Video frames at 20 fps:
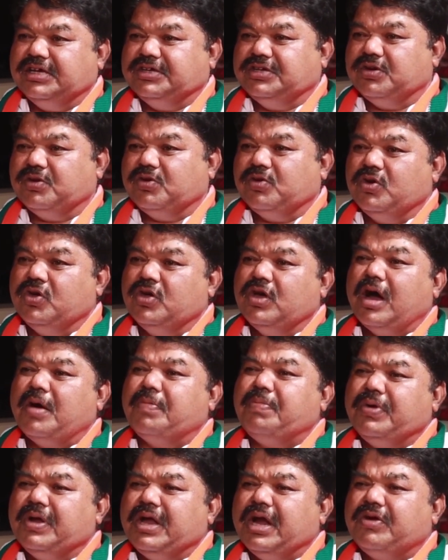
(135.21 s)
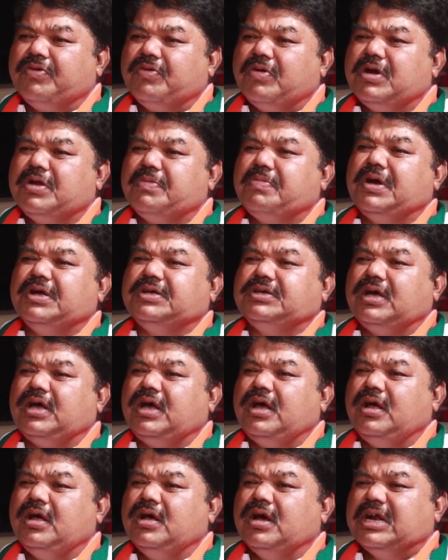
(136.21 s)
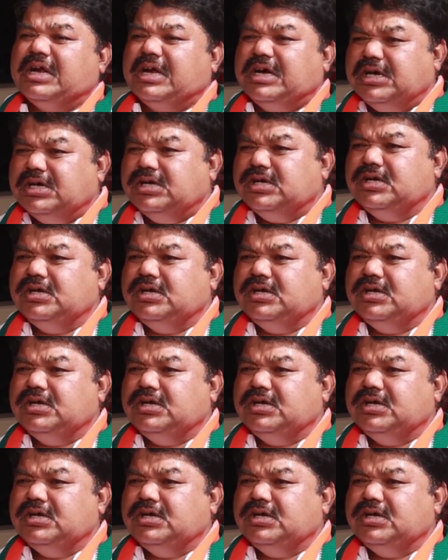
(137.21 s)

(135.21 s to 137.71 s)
చేసారు అప్పుడు ఎటువంటి భాష అరే